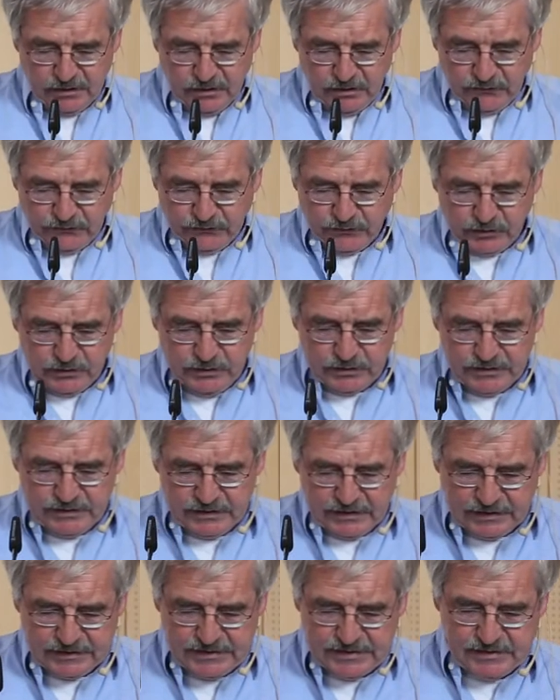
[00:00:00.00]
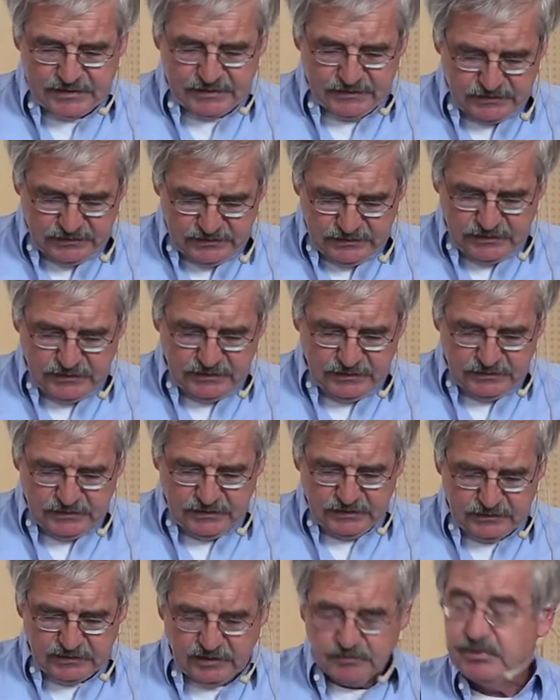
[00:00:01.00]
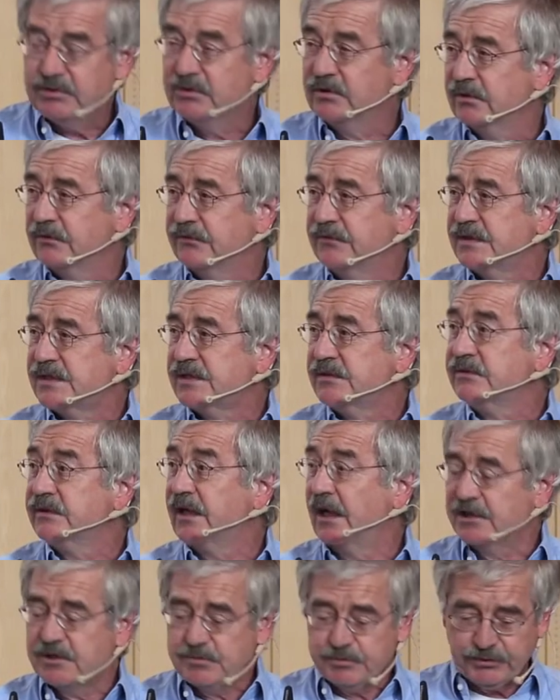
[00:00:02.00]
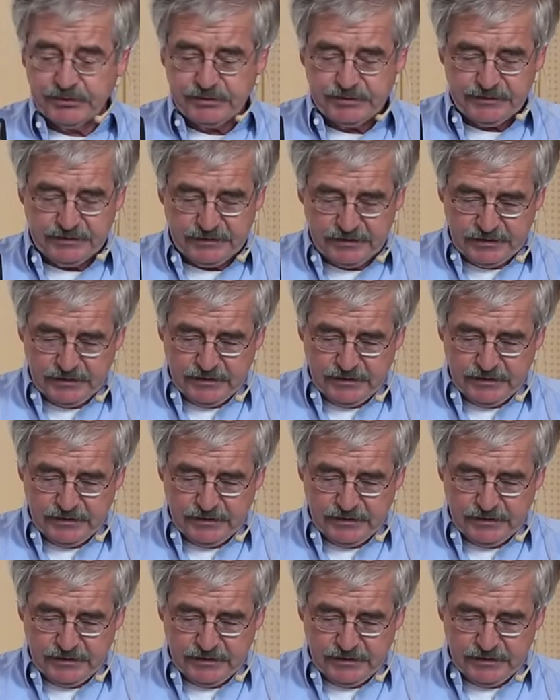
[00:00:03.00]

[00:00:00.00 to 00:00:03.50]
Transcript: folgen als die, die in den Bedürfnissen und Ansprüchen